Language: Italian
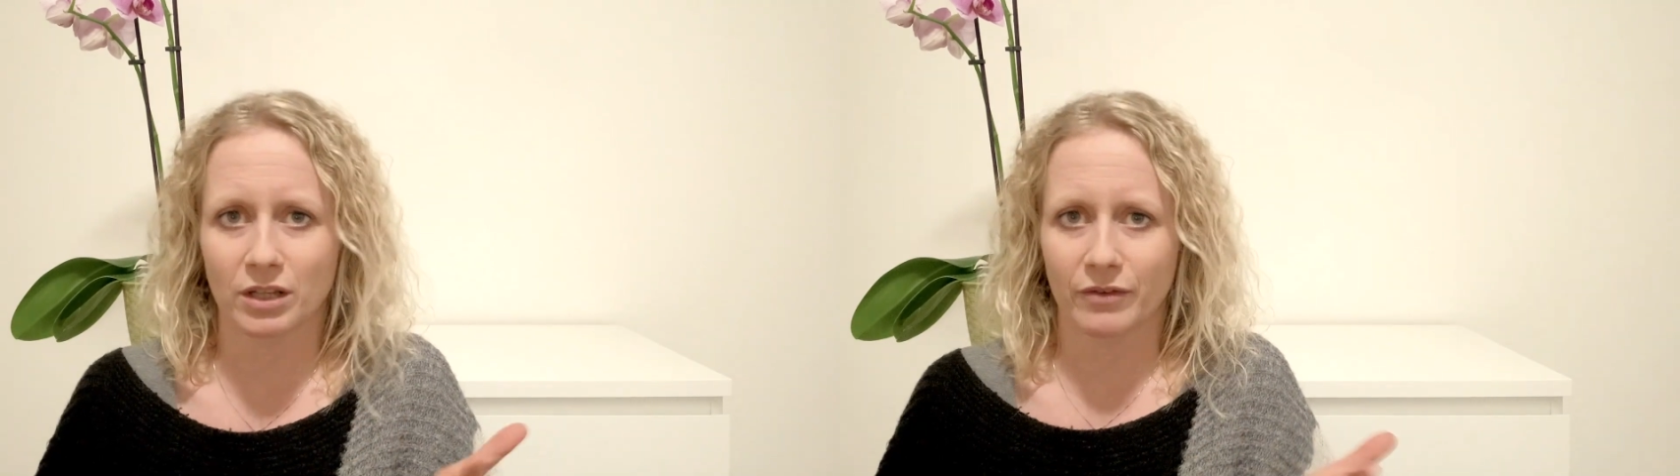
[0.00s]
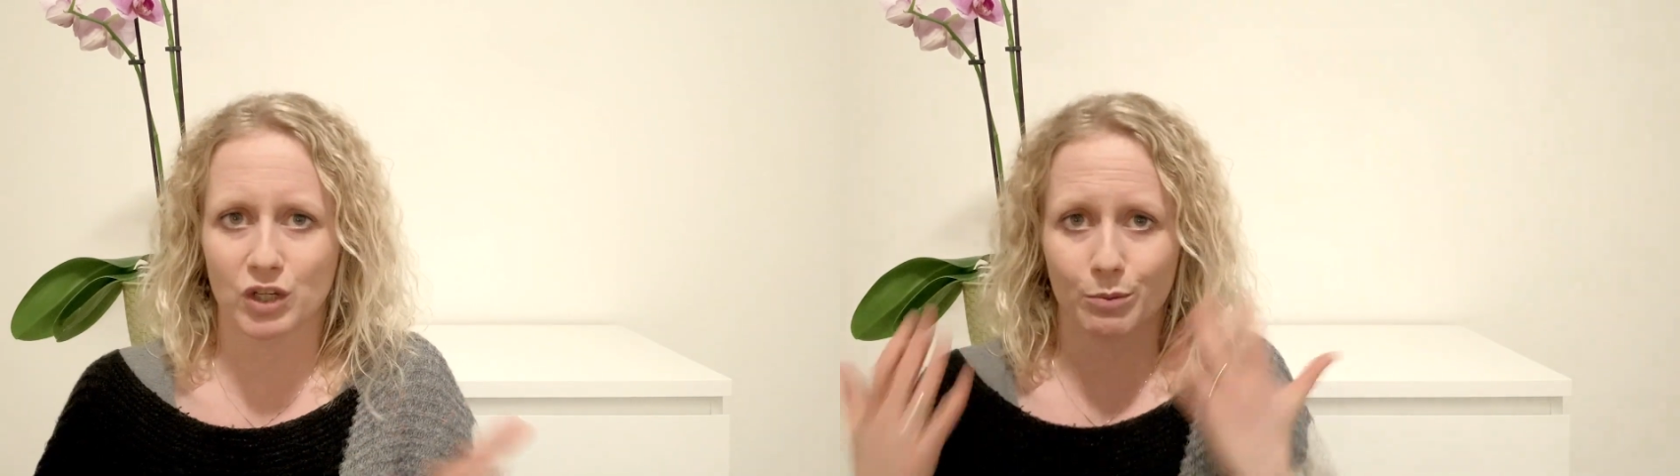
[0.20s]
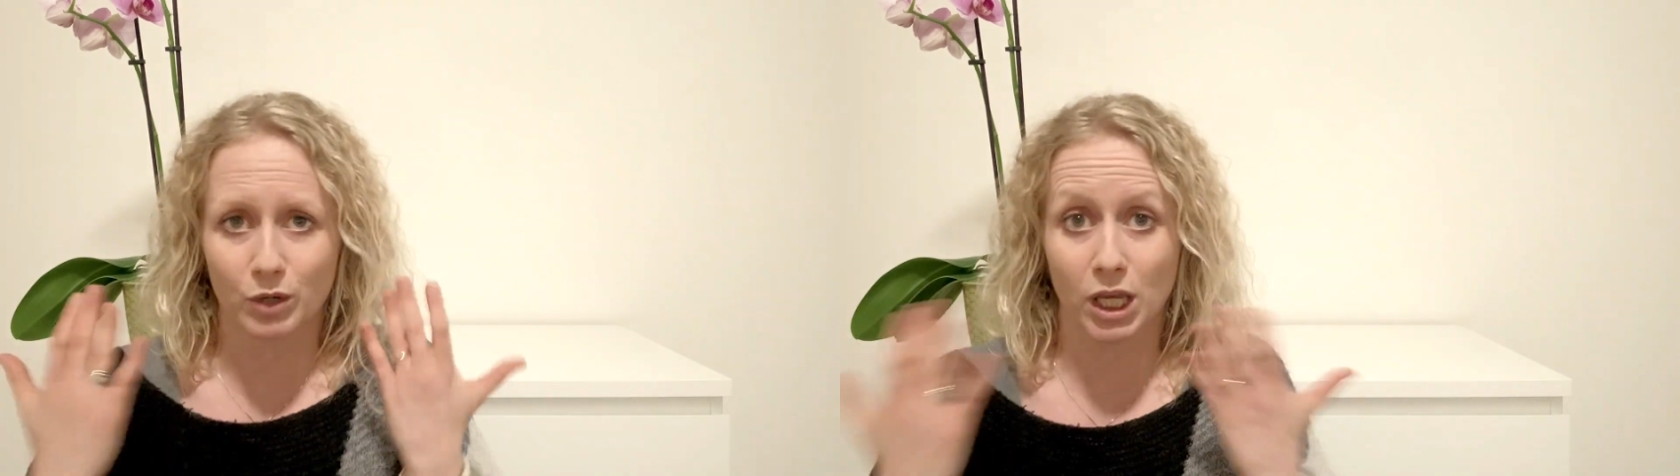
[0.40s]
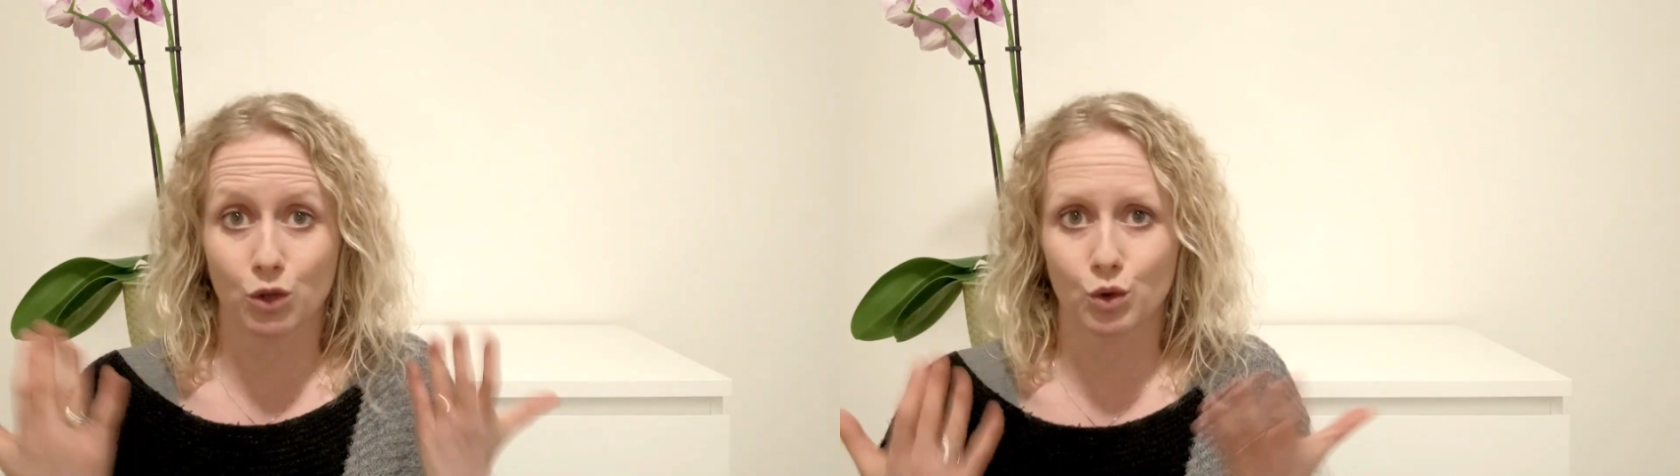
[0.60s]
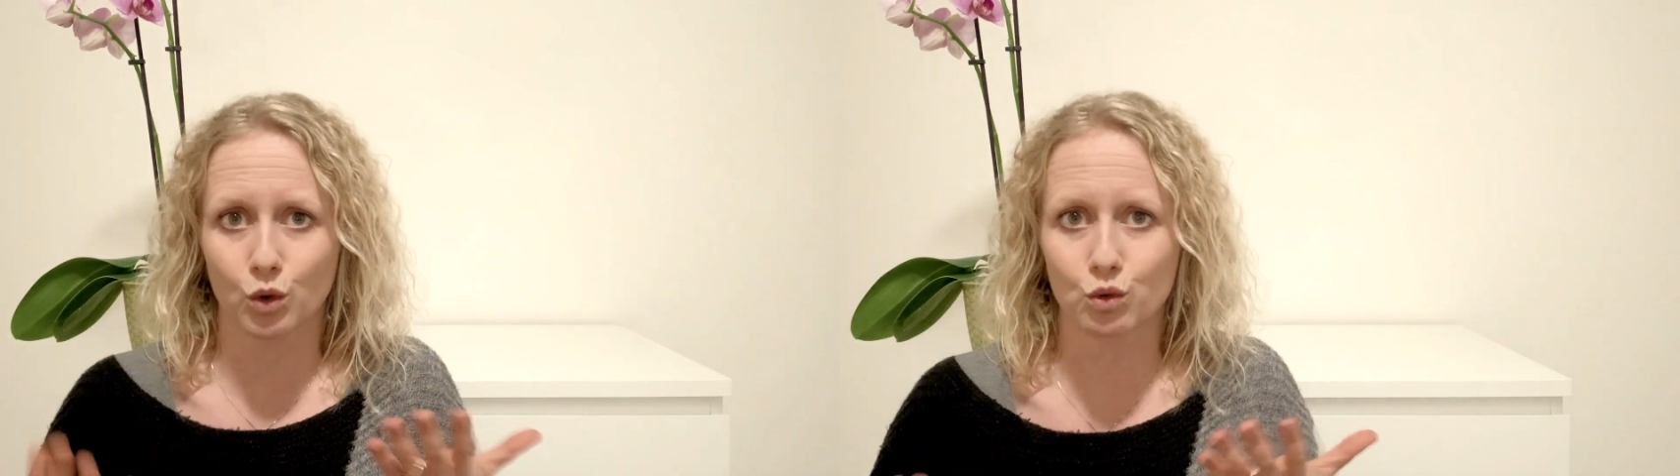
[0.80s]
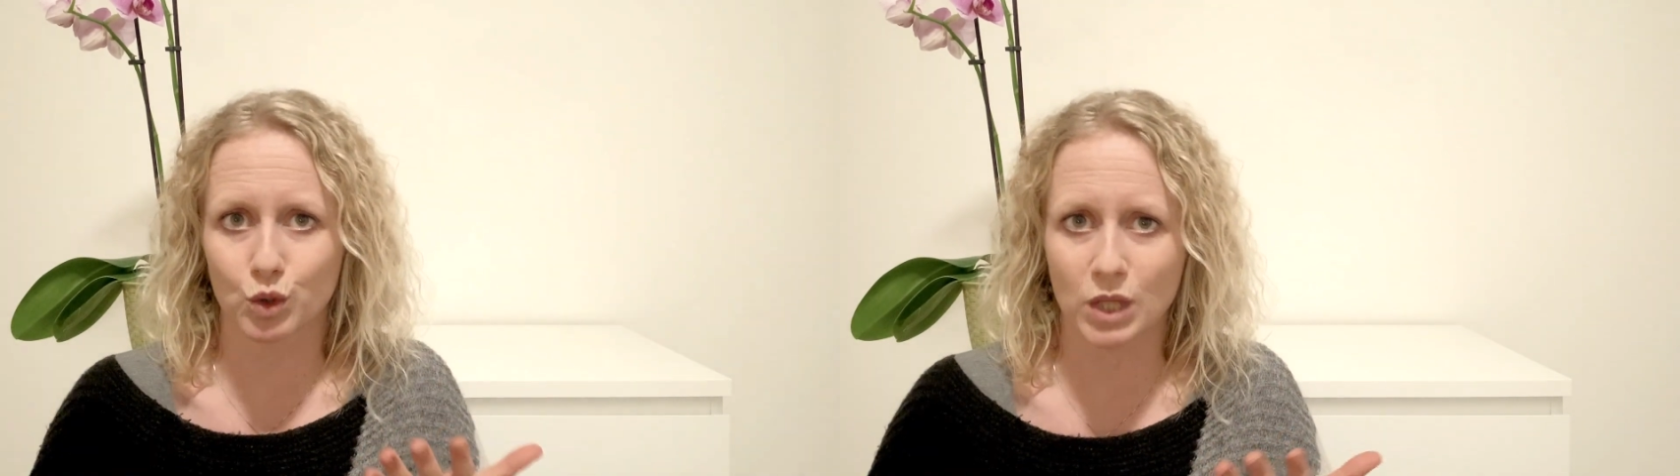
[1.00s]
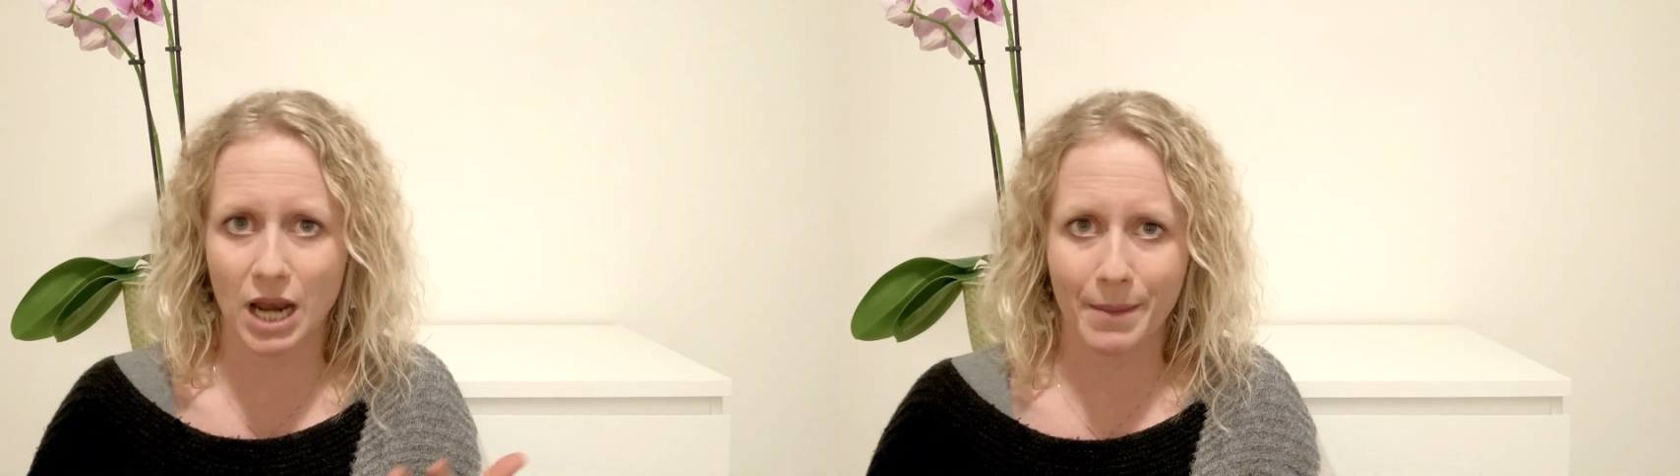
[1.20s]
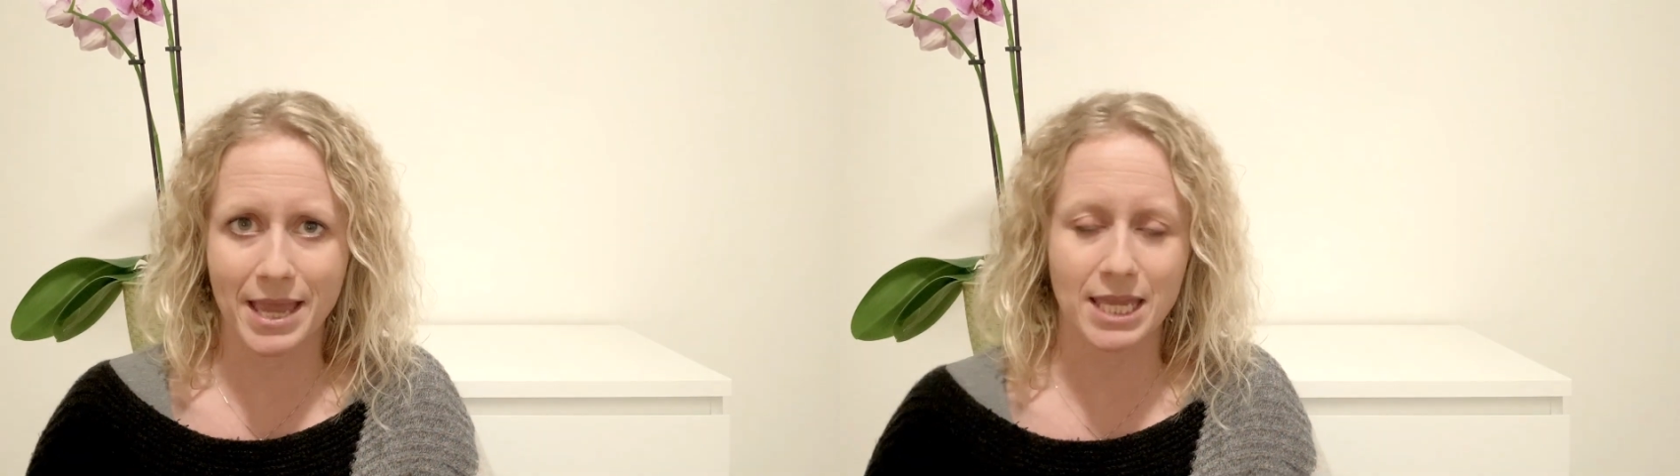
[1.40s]
che facciamo richiedono l'uso della
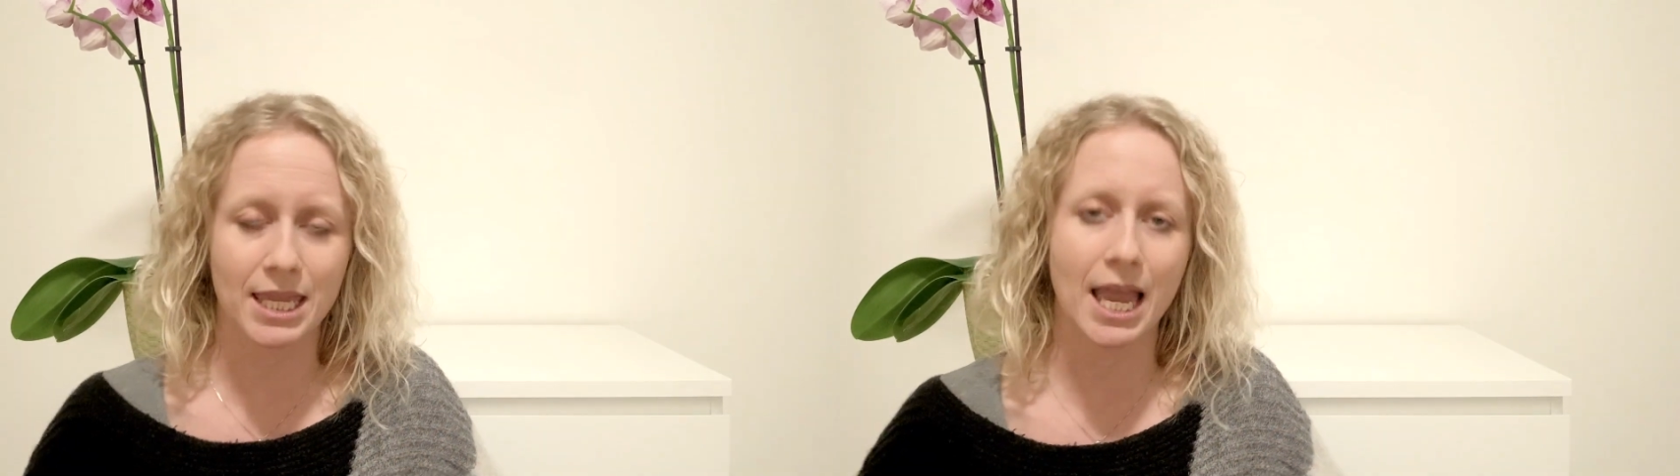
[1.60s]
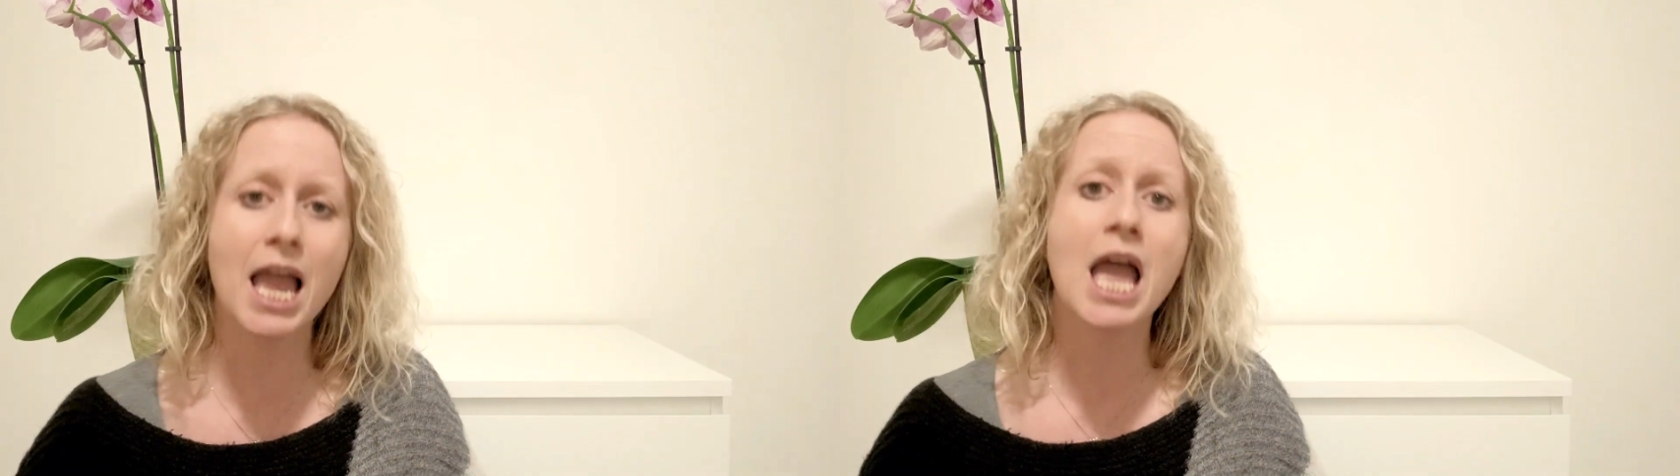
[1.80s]
mente